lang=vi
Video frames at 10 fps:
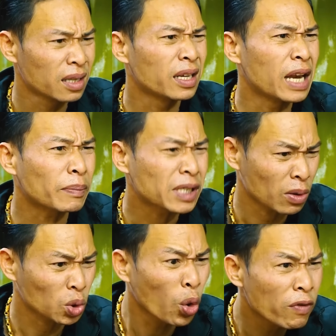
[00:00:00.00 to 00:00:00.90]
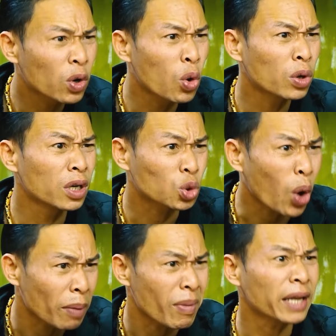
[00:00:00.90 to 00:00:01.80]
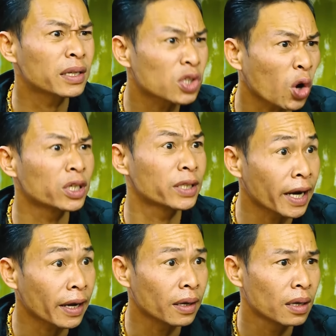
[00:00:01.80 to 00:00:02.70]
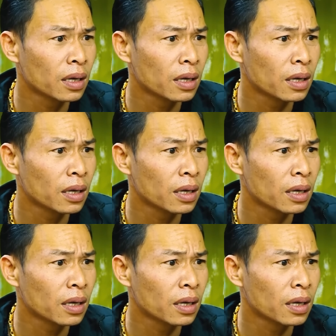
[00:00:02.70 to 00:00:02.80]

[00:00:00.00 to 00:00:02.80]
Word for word: thì làm sao tôi với cô được thoải mái tự do như thế này.